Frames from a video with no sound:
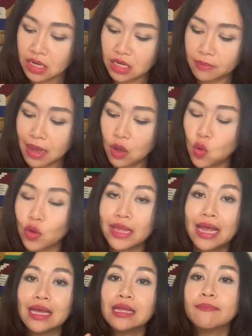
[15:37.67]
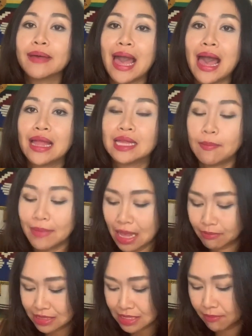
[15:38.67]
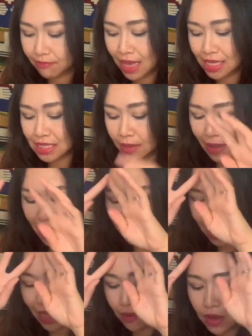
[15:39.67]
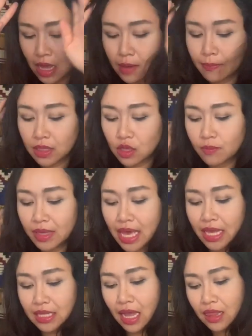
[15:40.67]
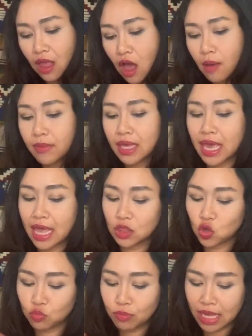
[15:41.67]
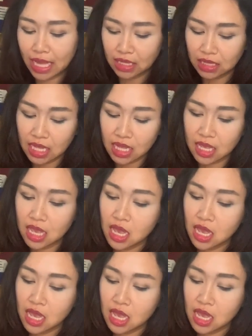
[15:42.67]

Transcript: หรือบางคนถ้าทำงานประจำมาสักพักแล้วมันก็มีเหตุทะเลาะมีเหตุโน่นมีเหตุนี่